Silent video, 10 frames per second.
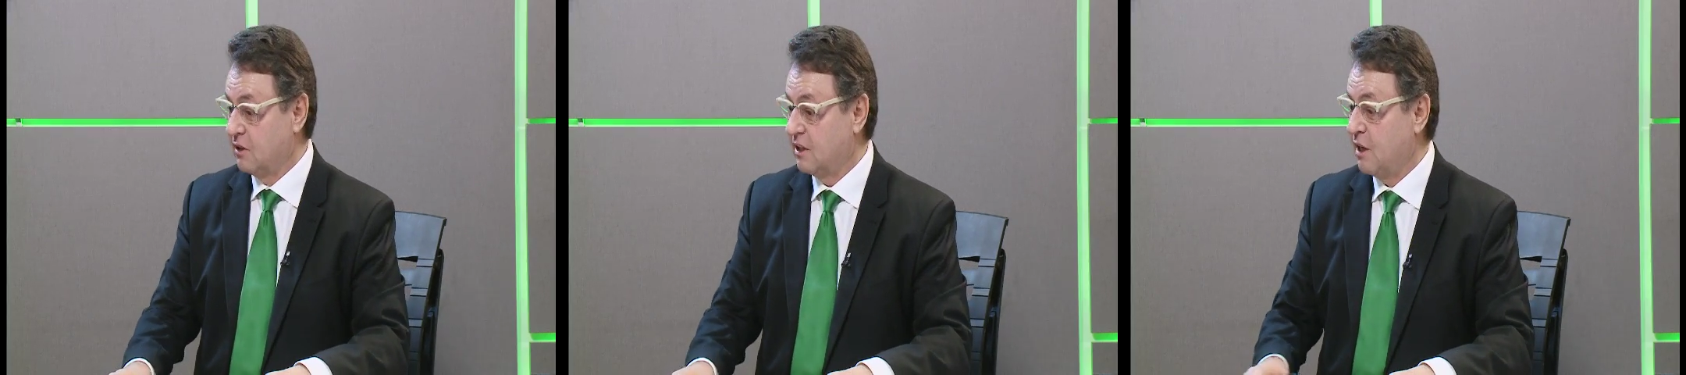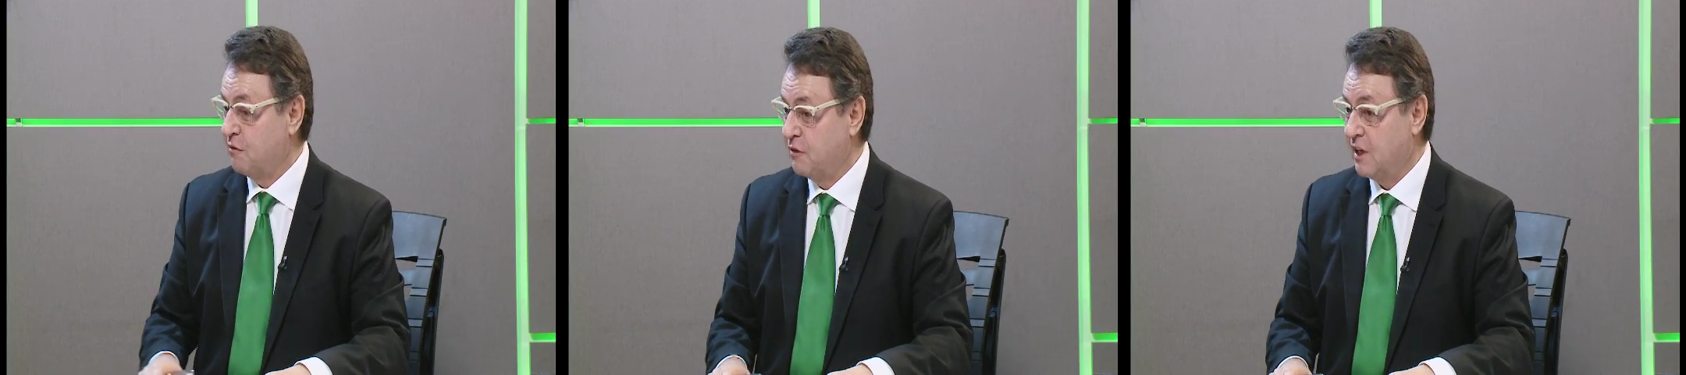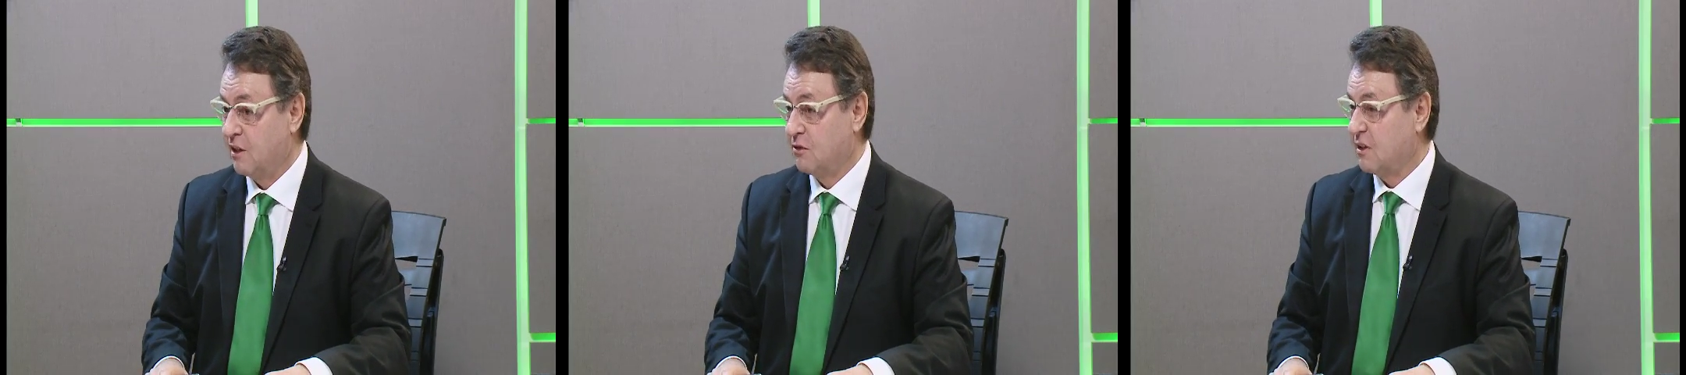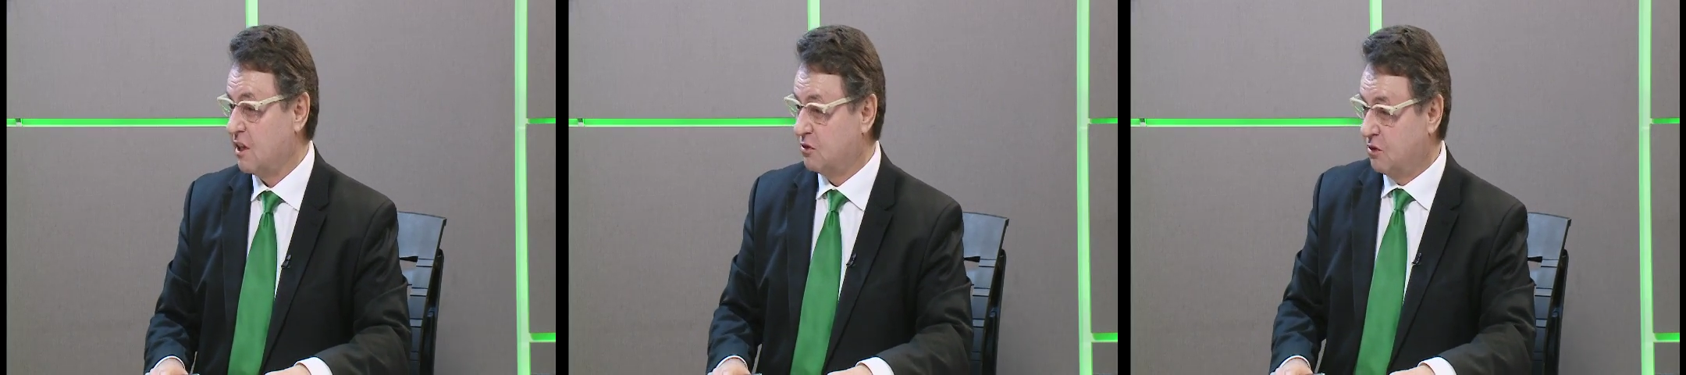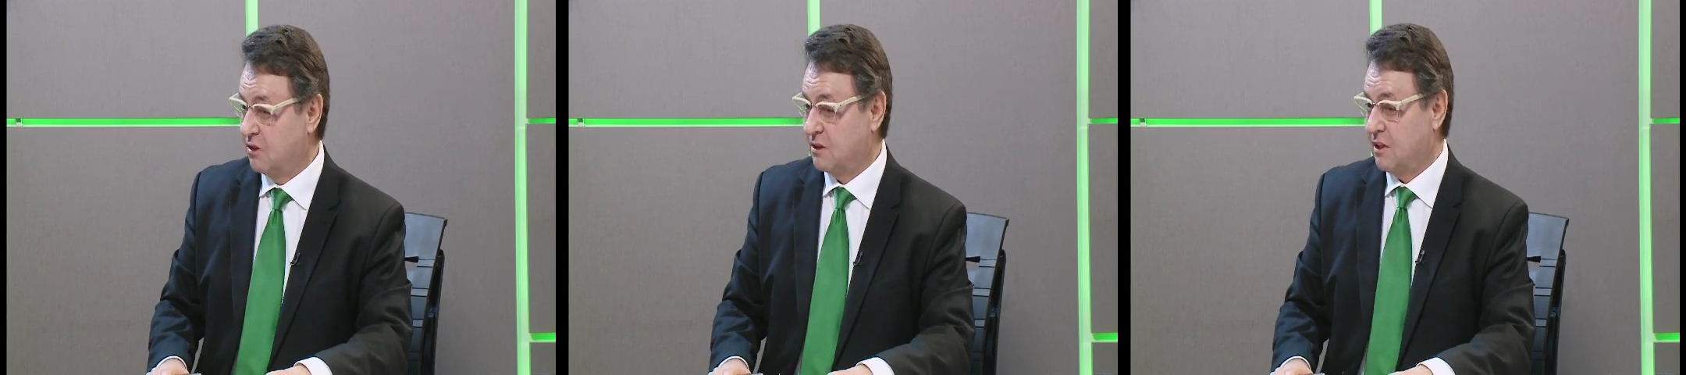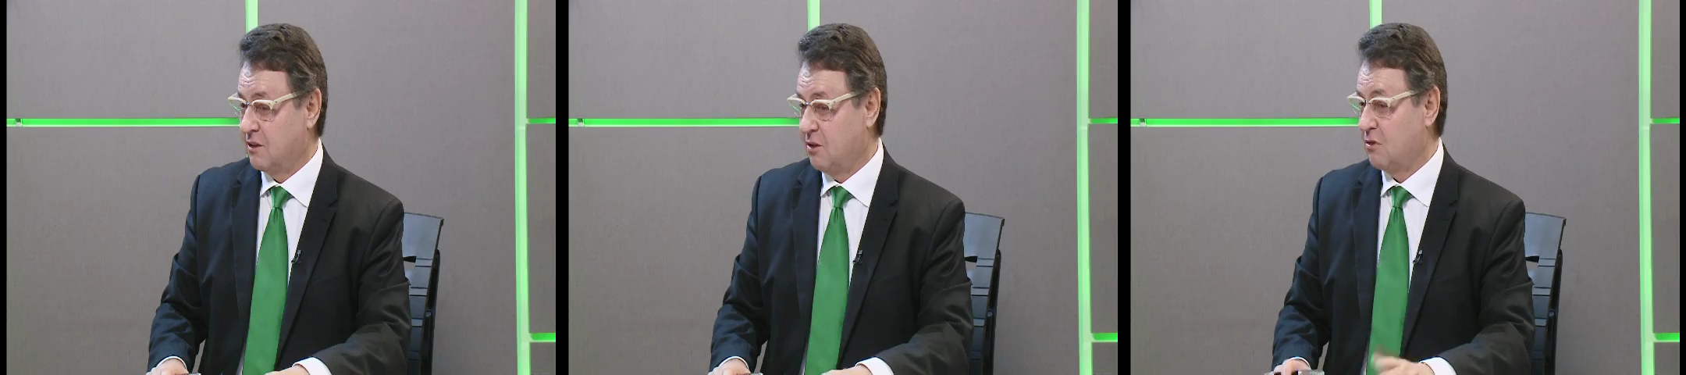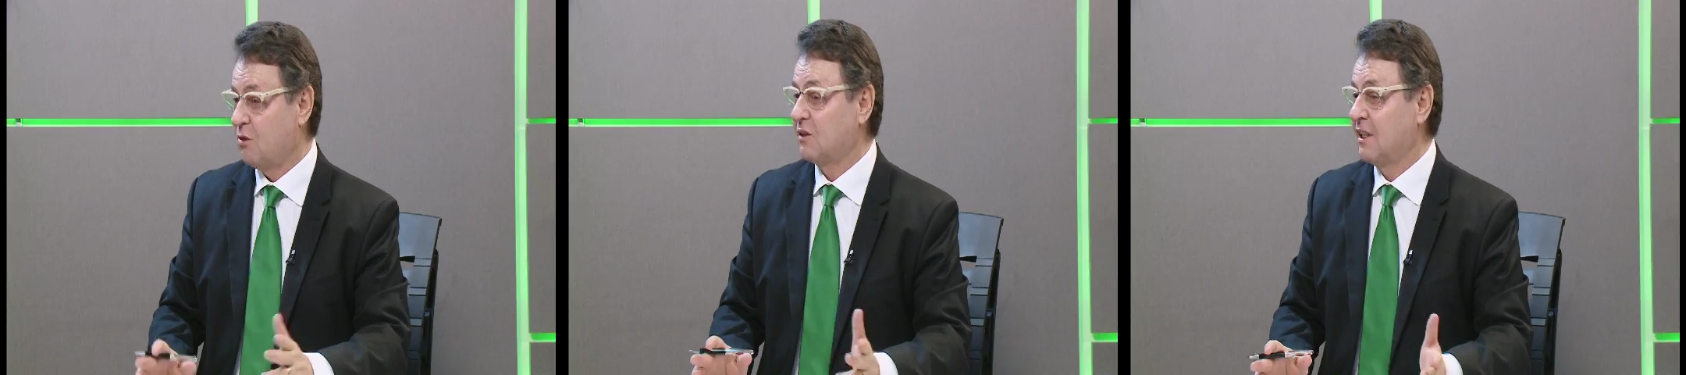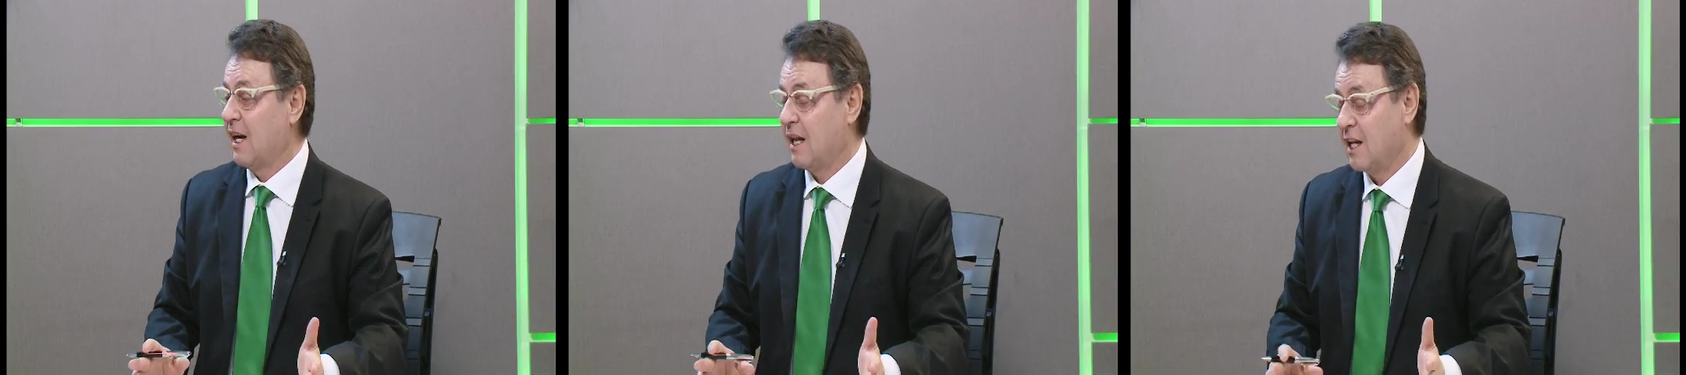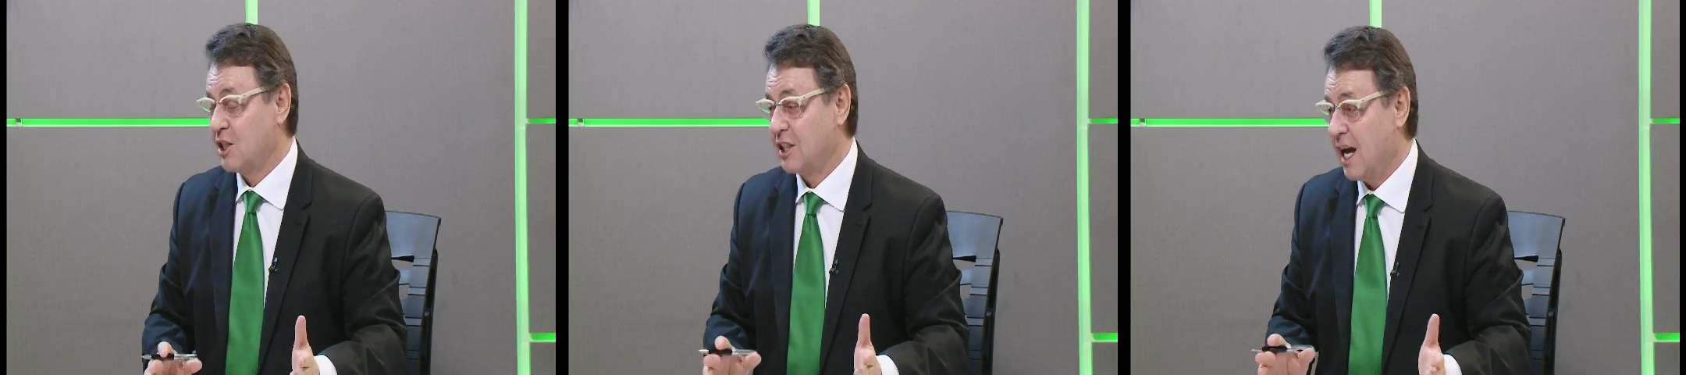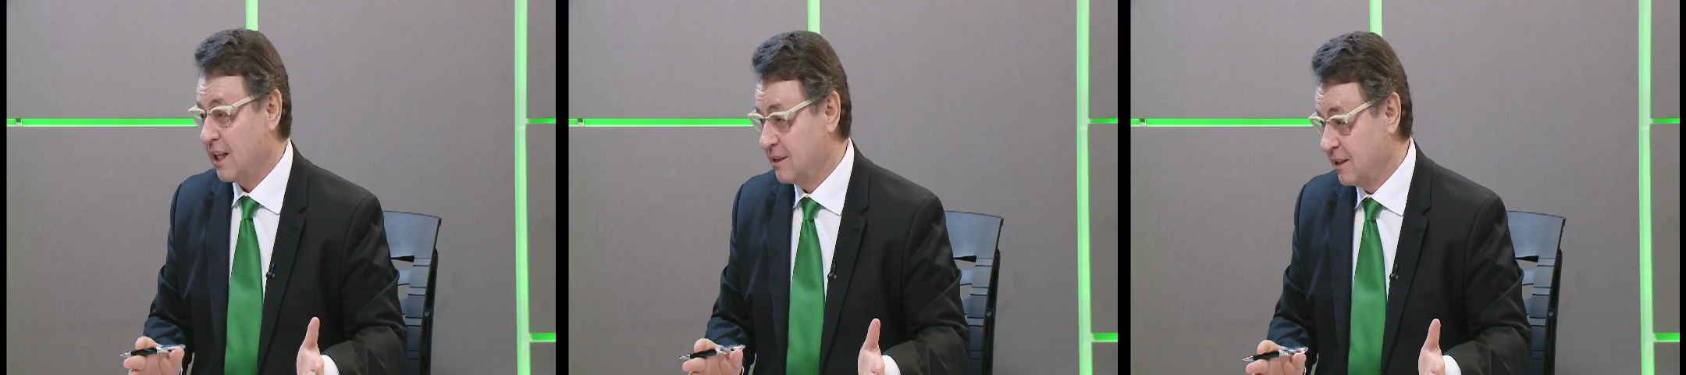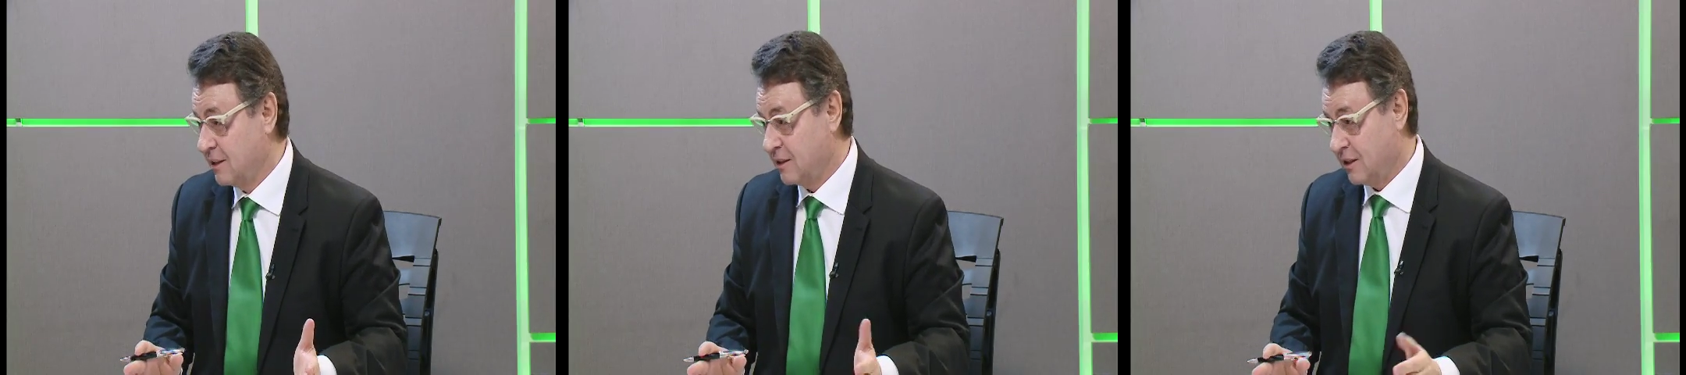interfira em questões que são consideradas chatas,